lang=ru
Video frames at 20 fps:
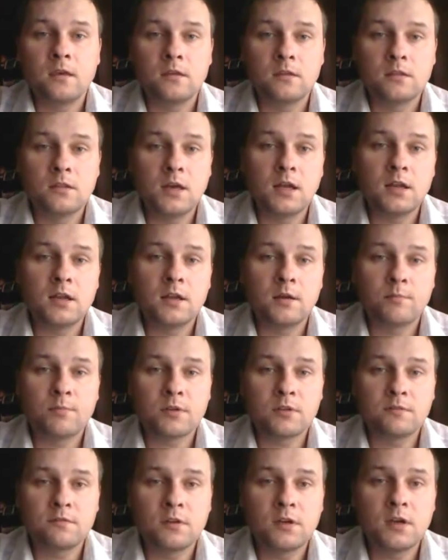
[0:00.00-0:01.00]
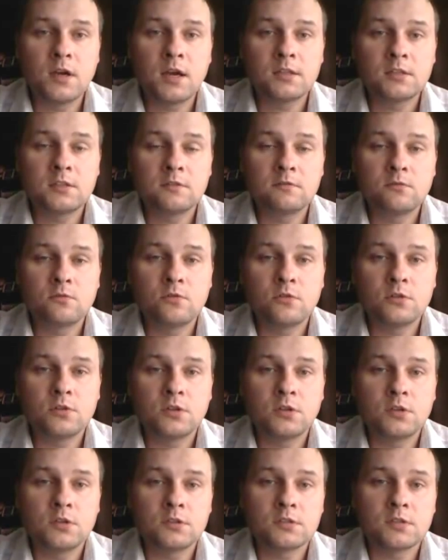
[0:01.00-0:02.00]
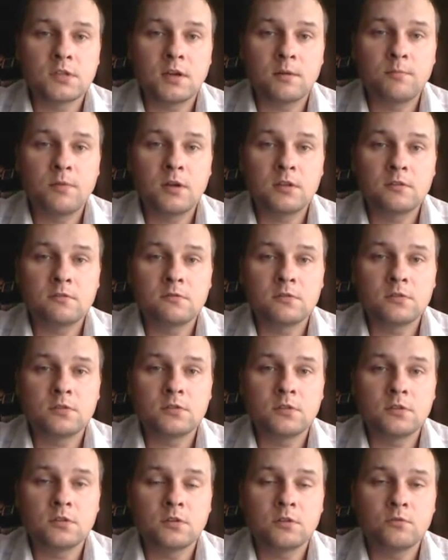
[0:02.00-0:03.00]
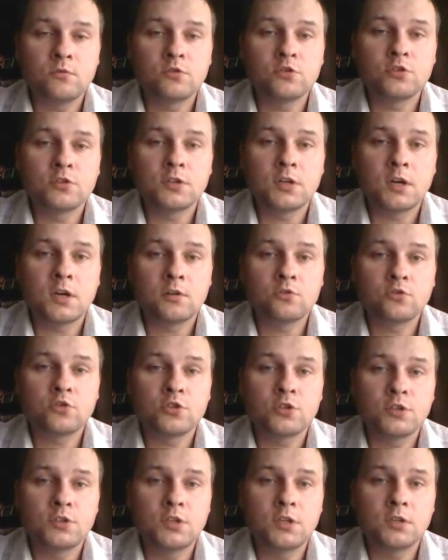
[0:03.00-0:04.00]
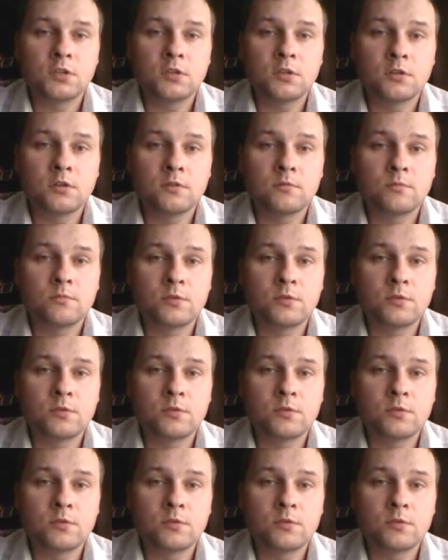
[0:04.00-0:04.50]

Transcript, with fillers: и далее продвигать его и зарабатывать очень хорошие деньги.